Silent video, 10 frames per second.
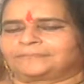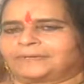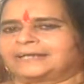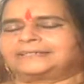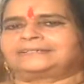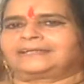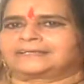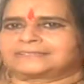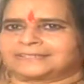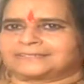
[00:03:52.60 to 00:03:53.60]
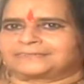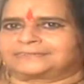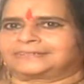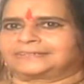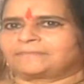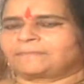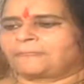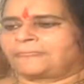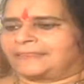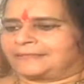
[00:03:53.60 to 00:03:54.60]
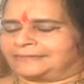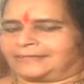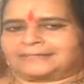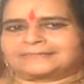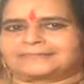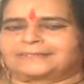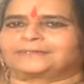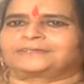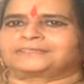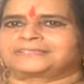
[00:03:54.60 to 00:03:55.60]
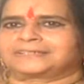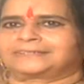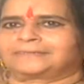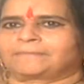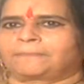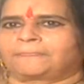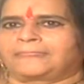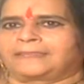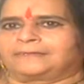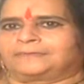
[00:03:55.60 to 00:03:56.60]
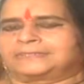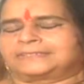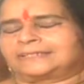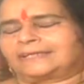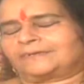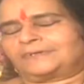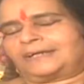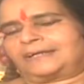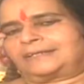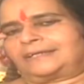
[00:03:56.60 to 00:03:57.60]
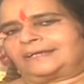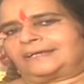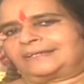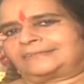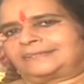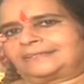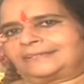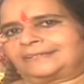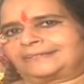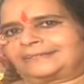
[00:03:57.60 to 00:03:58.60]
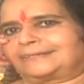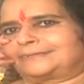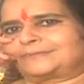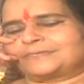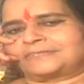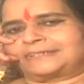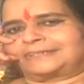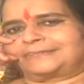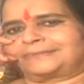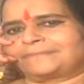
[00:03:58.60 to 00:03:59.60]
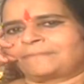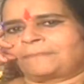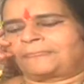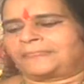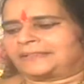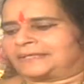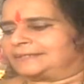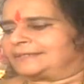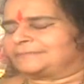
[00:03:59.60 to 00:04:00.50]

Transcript: పాడి డాన్స్ వేస్తుంటే నాగేశ్వరరావు గారు వచ్చారు వచ్చి నా వంక అట్లాగే తదేకంగా చూస్తున్నారు ఎందుకంటే